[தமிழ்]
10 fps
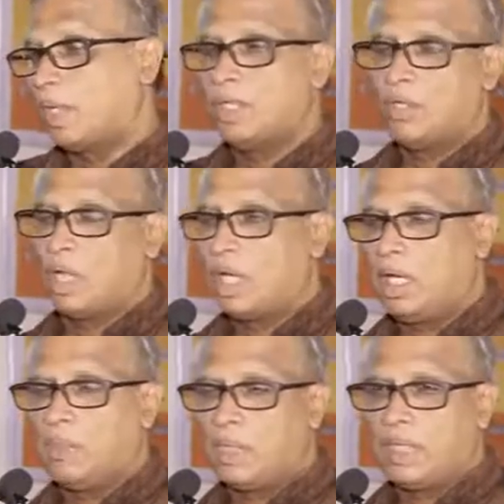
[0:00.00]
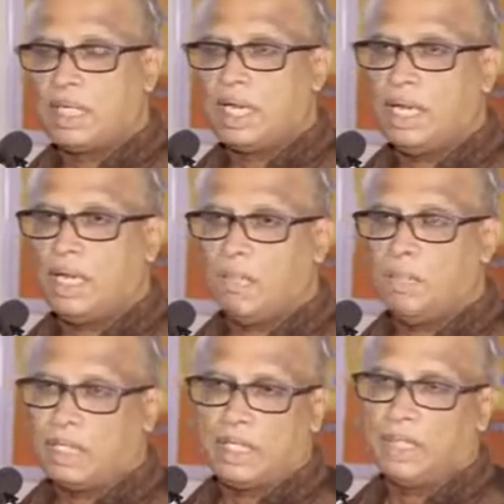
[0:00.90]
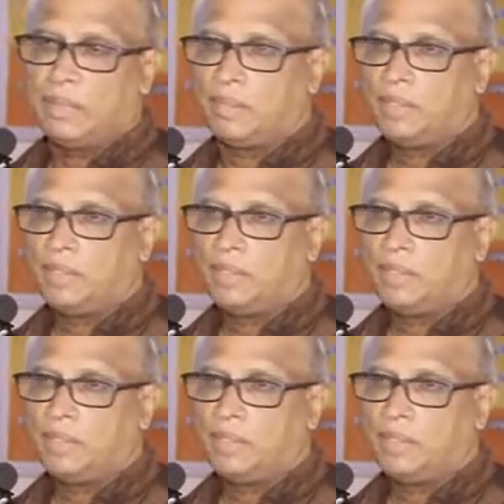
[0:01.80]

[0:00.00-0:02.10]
பிறகு ஒரு ஆங்கில பத்திரிகையிலே நான் பார்த்தேன்